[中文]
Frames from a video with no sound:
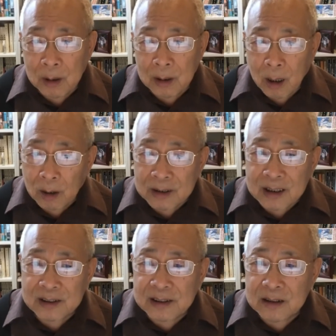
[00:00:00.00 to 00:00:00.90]
啊，一个
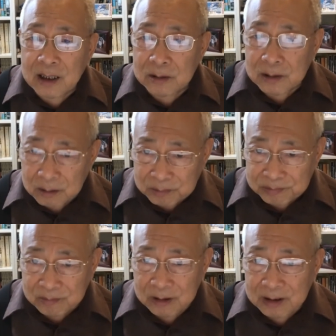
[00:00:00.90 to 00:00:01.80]
深层政府
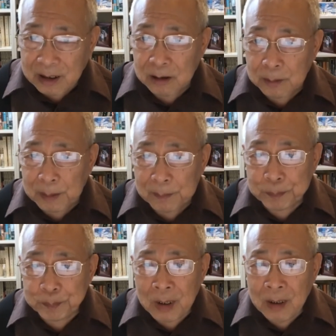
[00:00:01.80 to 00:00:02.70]
在后面，
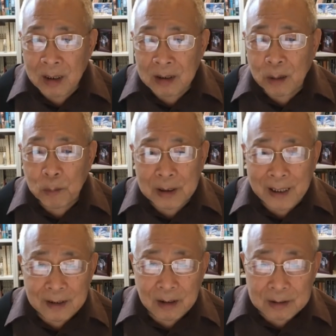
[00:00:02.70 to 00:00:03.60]
啊，让我
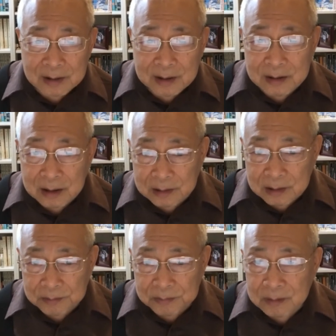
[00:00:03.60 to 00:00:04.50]
看到了这个深层政
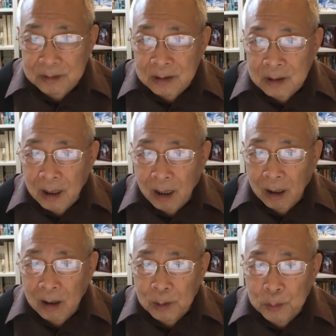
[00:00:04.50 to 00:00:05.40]
府。啊，
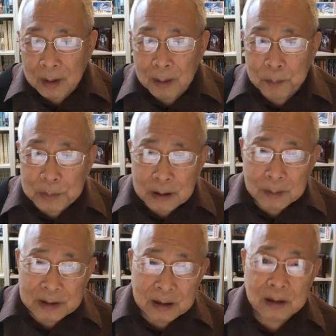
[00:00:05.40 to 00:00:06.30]
原来这个
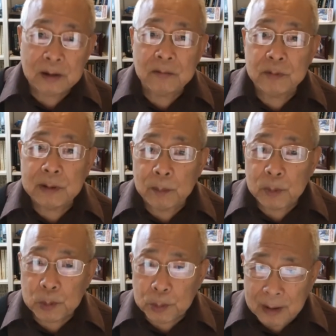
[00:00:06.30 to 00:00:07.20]
深层政府怎
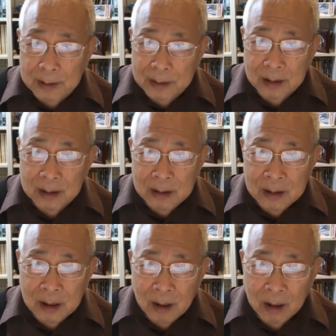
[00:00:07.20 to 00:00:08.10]
么出来的？
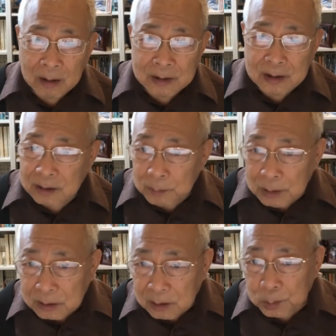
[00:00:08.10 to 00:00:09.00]
啊，是什么
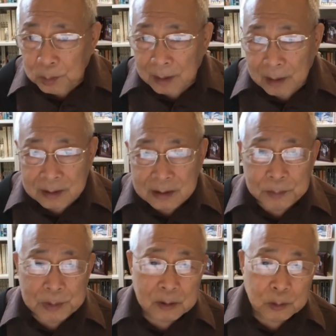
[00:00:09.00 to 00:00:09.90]
时候出来的？是不
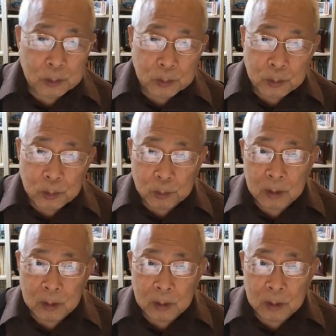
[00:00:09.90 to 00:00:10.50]
是中共？